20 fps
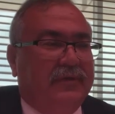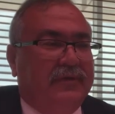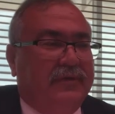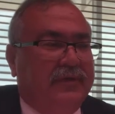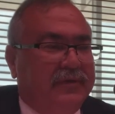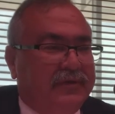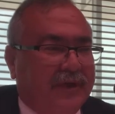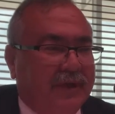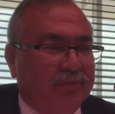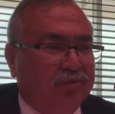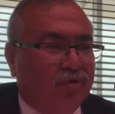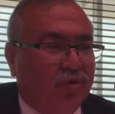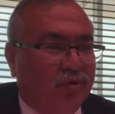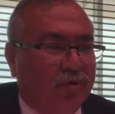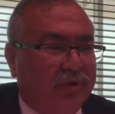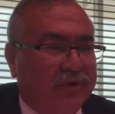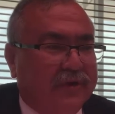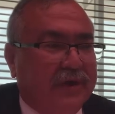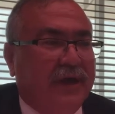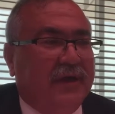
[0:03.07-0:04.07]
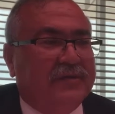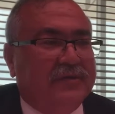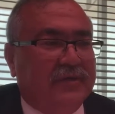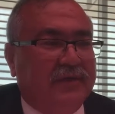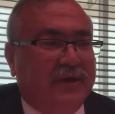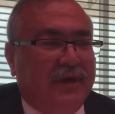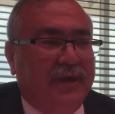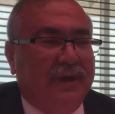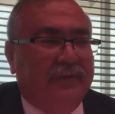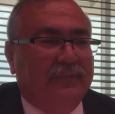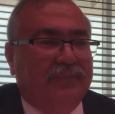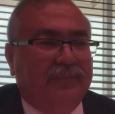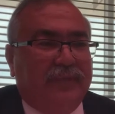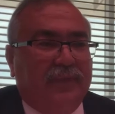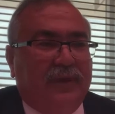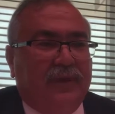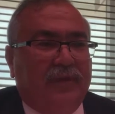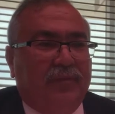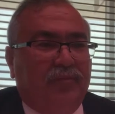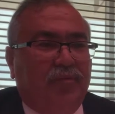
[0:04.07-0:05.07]
Sistem sorunu içerisinde
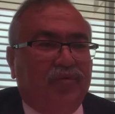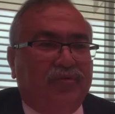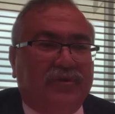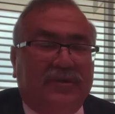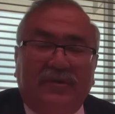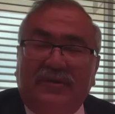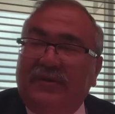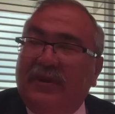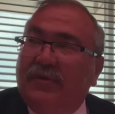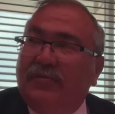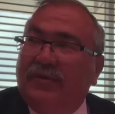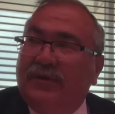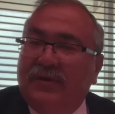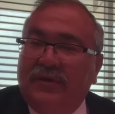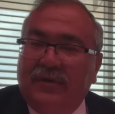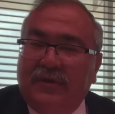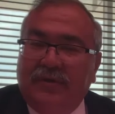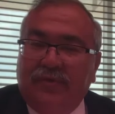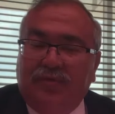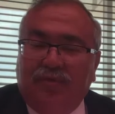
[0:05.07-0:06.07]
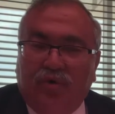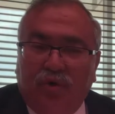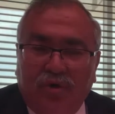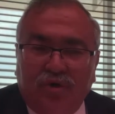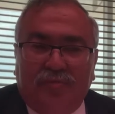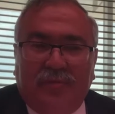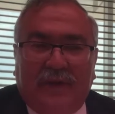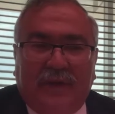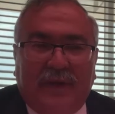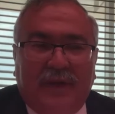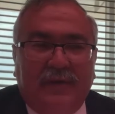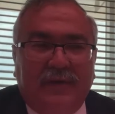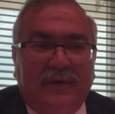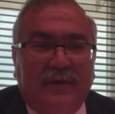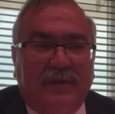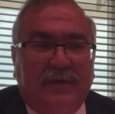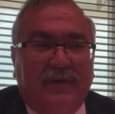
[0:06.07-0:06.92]
bu sistemi çözmeden,